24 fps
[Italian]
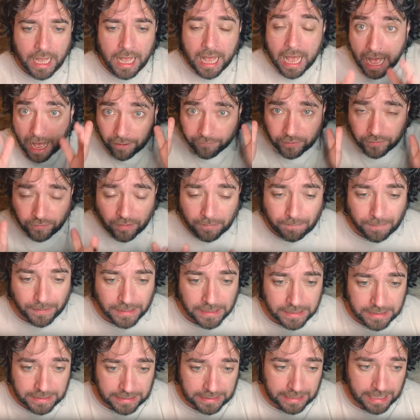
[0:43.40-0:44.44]
Aveva
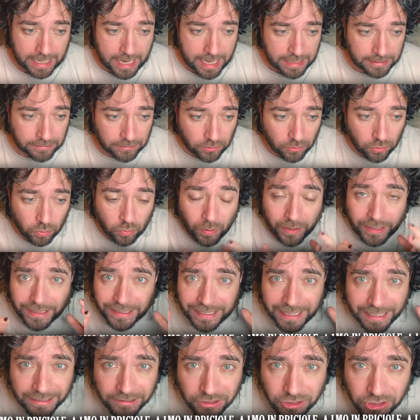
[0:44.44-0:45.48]
pensato, quel
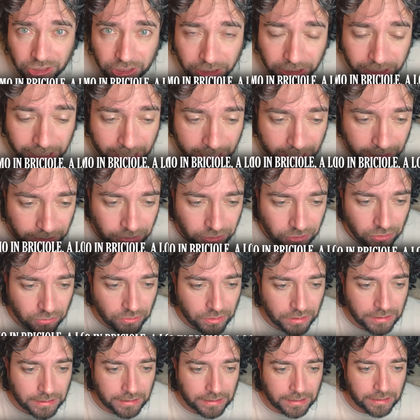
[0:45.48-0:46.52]
gran geniaccio
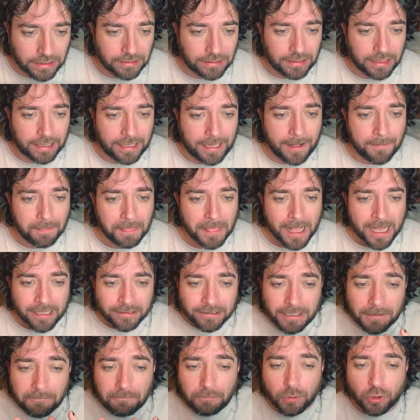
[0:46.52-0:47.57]
di sindaca,
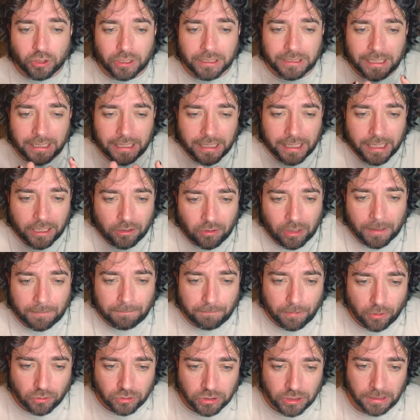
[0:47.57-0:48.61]
di imporre delle regole
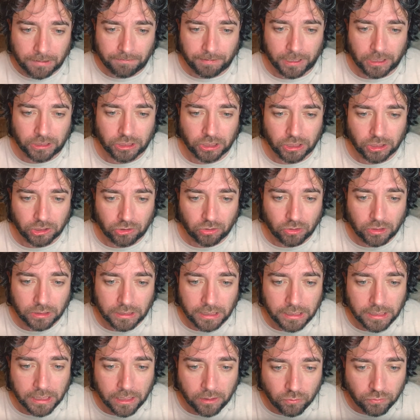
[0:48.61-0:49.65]
apposite per i genitori
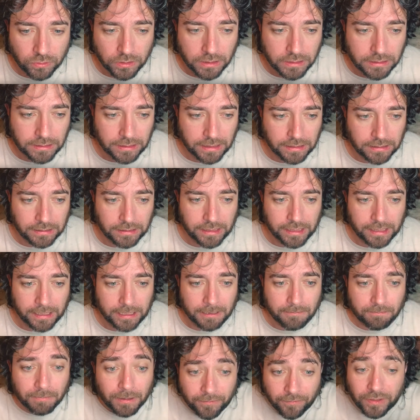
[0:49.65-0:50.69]
degli alunni
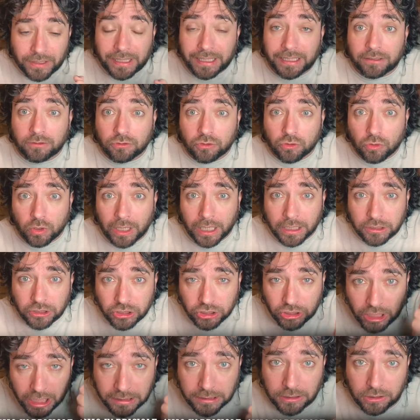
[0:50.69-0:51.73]
stranieri, prevedendo
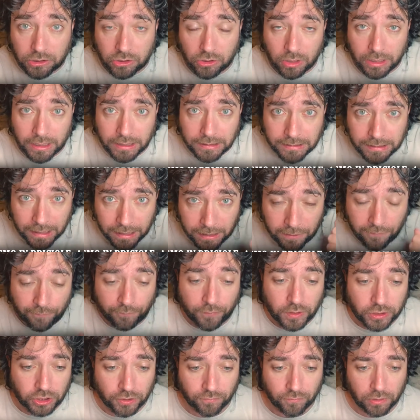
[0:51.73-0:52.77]
l'accesso alle
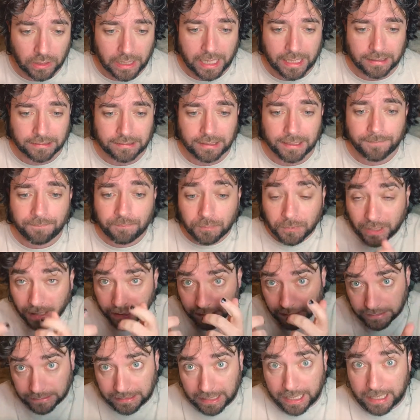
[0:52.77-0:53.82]
tariffe agevolate, che
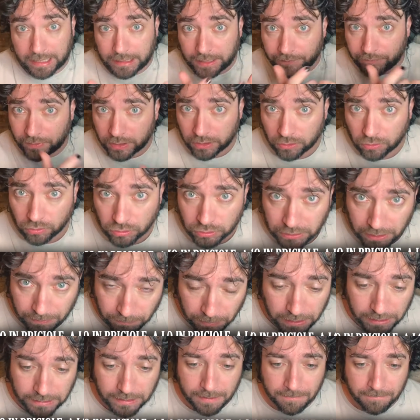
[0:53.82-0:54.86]
in Italia vengono
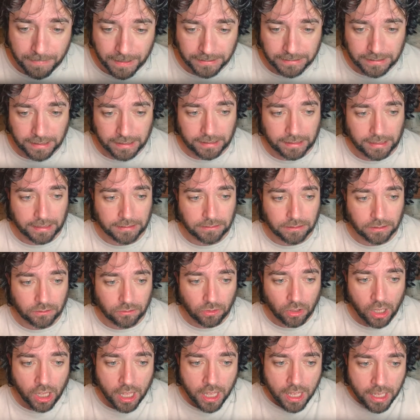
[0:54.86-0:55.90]
stabilite in base al
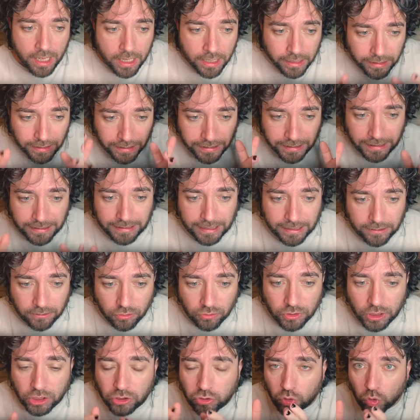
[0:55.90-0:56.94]
reddito, richiedendo
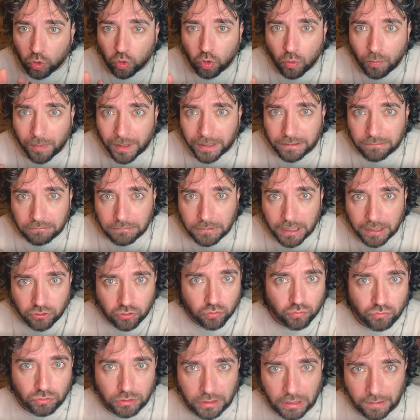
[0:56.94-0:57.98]
dei documenti
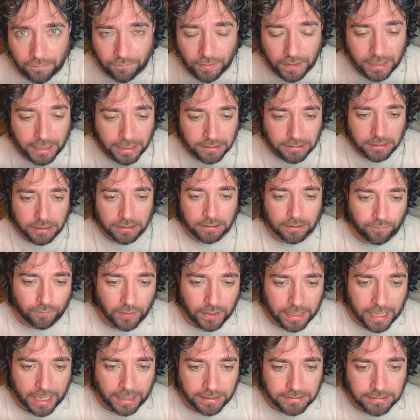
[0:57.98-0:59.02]
aggiuntivi che
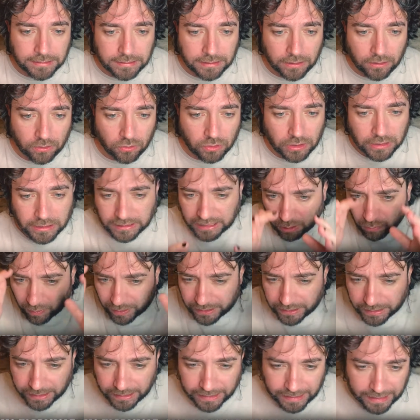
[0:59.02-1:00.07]
certificassero chissà
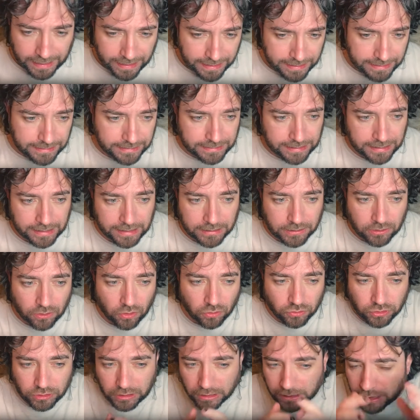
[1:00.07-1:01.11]
quali ricchezze
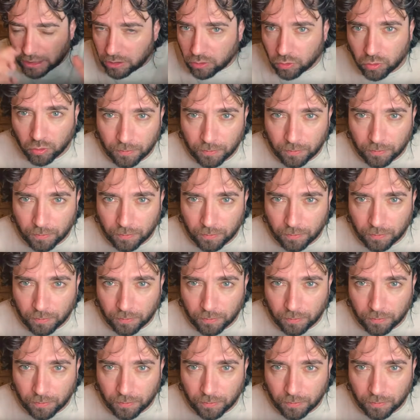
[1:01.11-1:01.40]
nascoste nei loro